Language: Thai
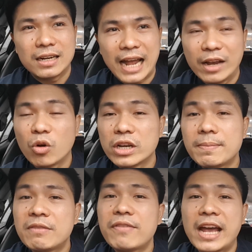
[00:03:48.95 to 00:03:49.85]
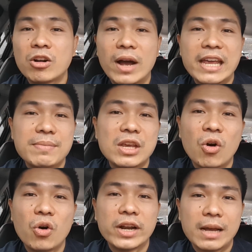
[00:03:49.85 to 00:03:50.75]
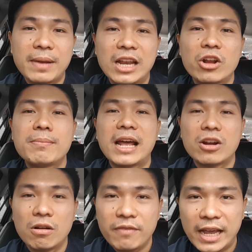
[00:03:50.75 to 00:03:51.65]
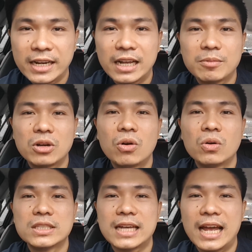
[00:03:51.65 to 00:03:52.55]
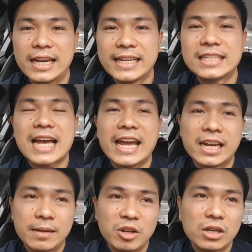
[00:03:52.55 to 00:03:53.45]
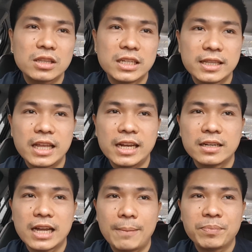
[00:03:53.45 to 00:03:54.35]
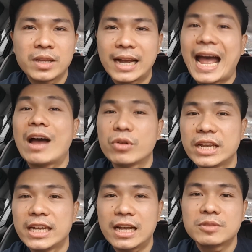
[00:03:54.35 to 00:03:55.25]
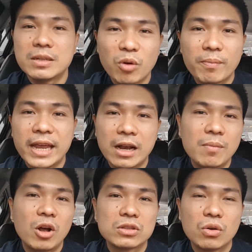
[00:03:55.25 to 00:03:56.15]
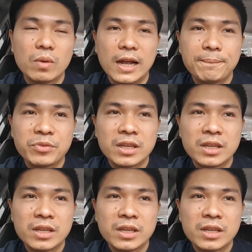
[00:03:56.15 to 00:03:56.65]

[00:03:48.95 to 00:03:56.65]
หลายคนที่เป็นแฟนของ IBO นะครับ Iron Blood a อ l Fan นะครับก็คงจะดีใจนะครับ แล้วก็ตื่นเต้นกับข่าวนี้นะครับ ซึ่งผมเองก็บอกตรงว่า